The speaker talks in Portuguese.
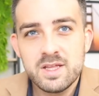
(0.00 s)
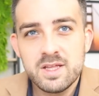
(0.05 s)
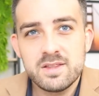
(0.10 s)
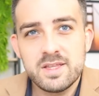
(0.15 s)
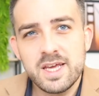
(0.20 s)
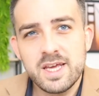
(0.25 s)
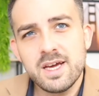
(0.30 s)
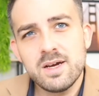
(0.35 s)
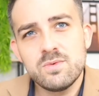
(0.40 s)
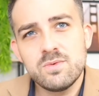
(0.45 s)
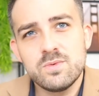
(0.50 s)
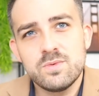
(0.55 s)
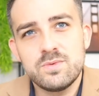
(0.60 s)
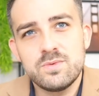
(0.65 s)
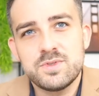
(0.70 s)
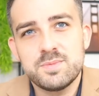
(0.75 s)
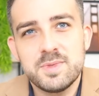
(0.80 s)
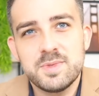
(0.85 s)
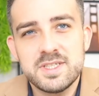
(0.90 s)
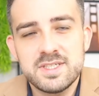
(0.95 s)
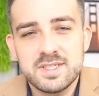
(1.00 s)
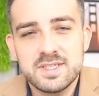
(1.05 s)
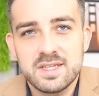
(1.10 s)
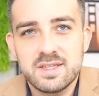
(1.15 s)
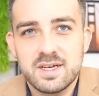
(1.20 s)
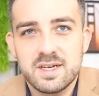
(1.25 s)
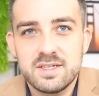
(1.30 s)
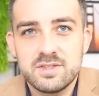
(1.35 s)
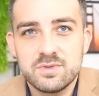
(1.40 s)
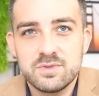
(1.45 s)
tem uns meses
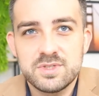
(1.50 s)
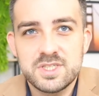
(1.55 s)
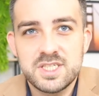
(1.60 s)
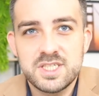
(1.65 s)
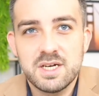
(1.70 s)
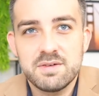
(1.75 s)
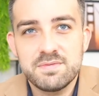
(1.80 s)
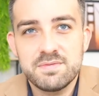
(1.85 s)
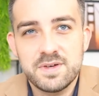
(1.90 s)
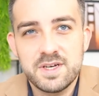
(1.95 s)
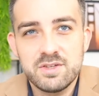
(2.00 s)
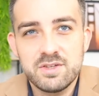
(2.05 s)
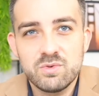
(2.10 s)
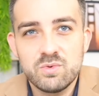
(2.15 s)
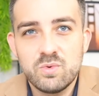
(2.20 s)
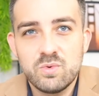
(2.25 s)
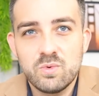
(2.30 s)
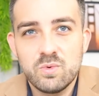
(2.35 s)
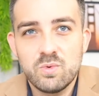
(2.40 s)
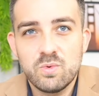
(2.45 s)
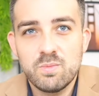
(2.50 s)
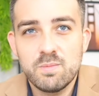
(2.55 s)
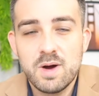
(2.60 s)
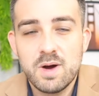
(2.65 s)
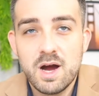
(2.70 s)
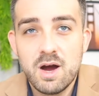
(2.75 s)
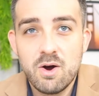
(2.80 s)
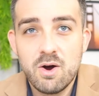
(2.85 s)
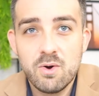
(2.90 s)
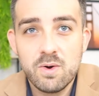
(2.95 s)
atrás eu tinha feito um, uma
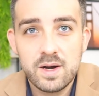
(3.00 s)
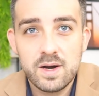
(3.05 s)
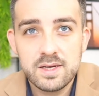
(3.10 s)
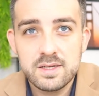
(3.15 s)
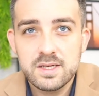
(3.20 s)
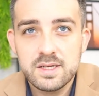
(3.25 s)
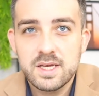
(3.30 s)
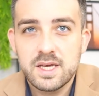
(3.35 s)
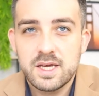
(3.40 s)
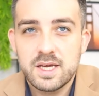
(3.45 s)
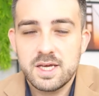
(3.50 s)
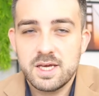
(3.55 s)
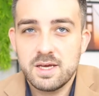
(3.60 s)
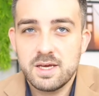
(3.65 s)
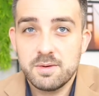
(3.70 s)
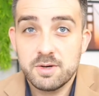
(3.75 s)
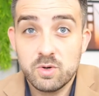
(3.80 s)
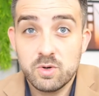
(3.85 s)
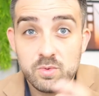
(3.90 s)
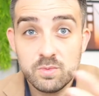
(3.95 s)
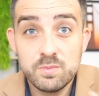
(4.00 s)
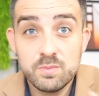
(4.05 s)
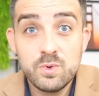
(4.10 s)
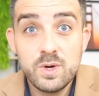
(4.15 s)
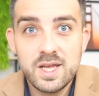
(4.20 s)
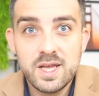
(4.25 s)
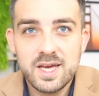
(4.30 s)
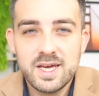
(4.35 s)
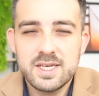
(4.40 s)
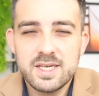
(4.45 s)
aula é, com
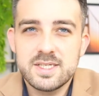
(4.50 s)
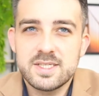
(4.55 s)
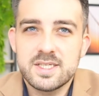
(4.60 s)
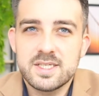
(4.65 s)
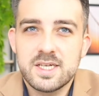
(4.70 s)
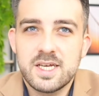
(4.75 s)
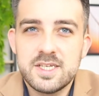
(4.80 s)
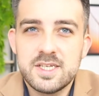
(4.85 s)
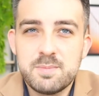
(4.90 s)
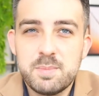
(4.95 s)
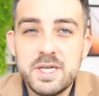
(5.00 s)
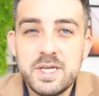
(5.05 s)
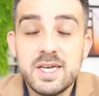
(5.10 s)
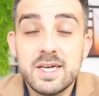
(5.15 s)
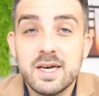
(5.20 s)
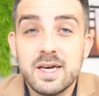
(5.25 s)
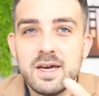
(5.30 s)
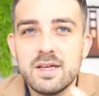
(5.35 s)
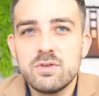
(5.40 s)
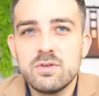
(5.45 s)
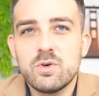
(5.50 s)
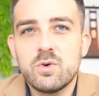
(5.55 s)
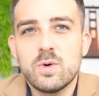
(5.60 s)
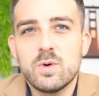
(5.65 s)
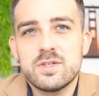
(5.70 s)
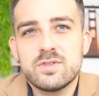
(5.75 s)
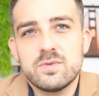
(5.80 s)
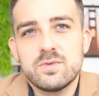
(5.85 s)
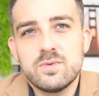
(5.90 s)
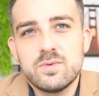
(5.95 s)
mulheres explicando
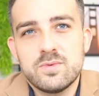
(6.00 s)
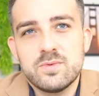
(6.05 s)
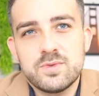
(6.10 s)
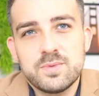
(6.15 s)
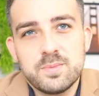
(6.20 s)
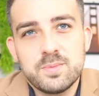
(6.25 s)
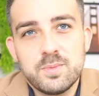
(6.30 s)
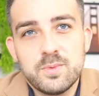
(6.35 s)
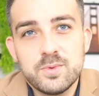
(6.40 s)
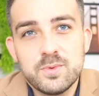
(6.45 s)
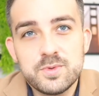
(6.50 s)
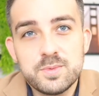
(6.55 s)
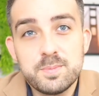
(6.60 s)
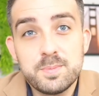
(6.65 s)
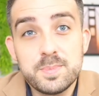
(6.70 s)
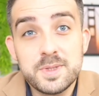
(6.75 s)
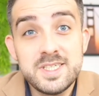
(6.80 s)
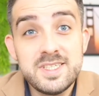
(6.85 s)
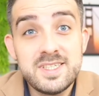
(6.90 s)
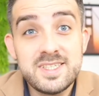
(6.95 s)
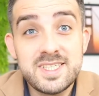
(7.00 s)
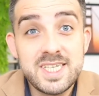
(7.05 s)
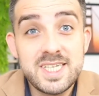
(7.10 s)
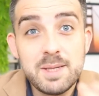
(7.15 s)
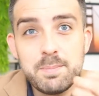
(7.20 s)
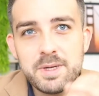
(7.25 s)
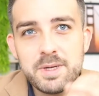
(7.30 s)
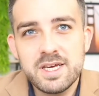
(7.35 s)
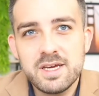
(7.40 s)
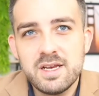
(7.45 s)
quais são os, os
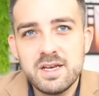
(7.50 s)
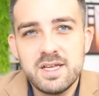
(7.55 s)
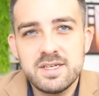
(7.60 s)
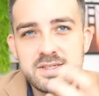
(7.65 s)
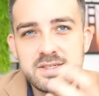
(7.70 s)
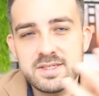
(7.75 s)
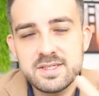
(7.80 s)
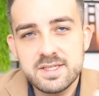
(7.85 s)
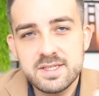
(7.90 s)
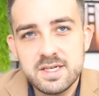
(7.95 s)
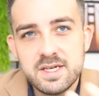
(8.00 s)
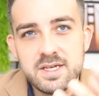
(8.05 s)
princípios que eles